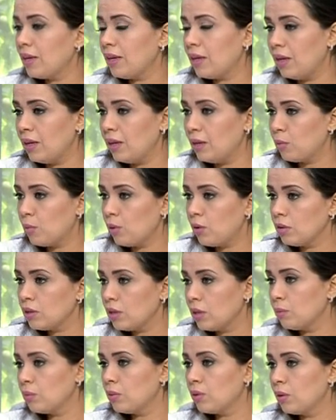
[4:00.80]
كان على بعد
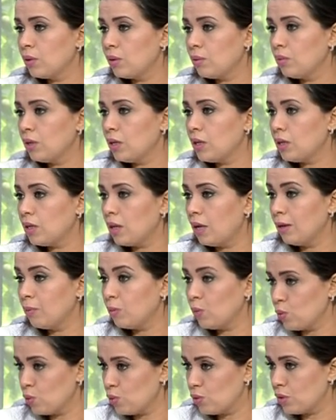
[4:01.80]
امتار من
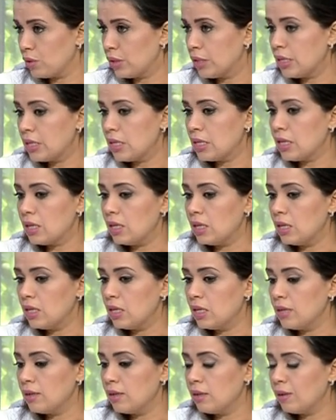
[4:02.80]
الموت
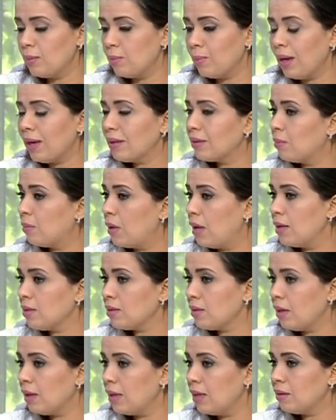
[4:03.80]
آه بعد ما
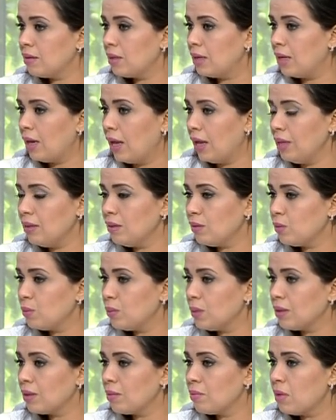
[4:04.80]
حصل هذا الحادث
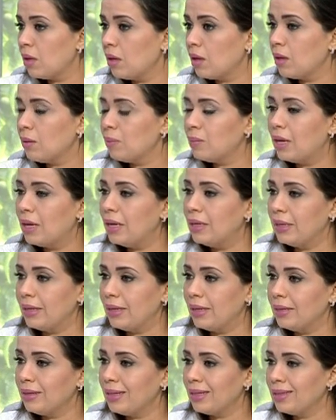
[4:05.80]
وتم القبض عليه
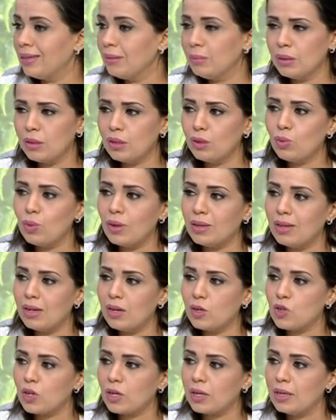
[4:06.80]
اتقدمت ضده
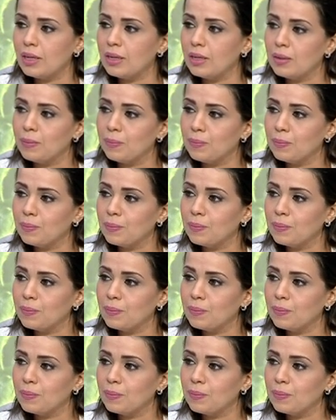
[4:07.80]
ادله شكلها ايه